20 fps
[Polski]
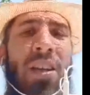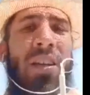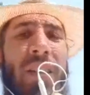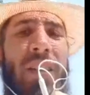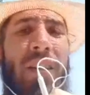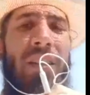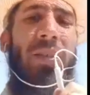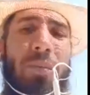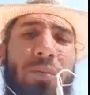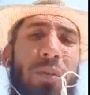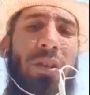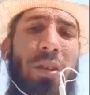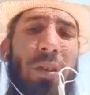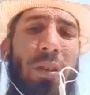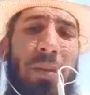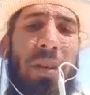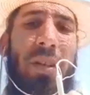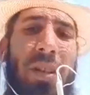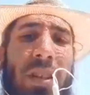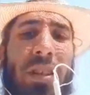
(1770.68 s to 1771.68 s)
Taki mój
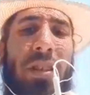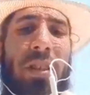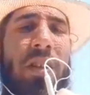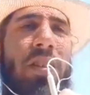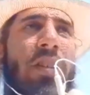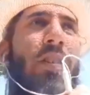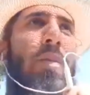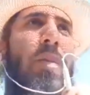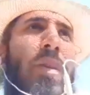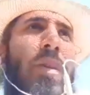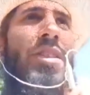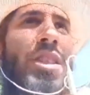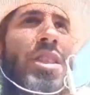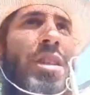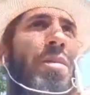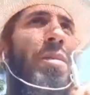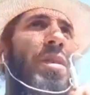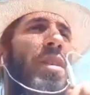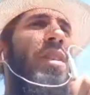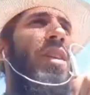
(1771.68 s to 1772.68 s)
komentarz, tylko bardziej
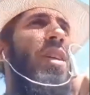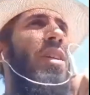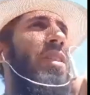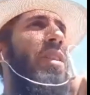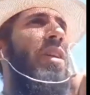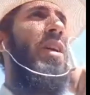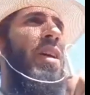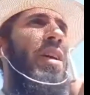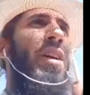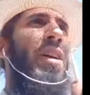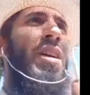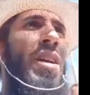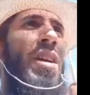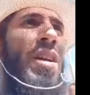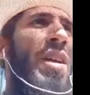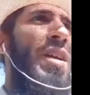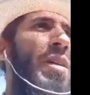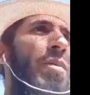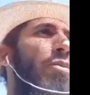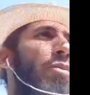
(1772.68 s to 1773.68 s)
my dać
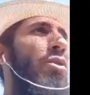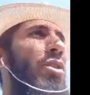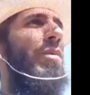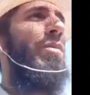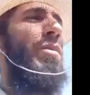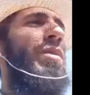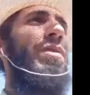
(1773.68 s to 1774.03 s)
musimy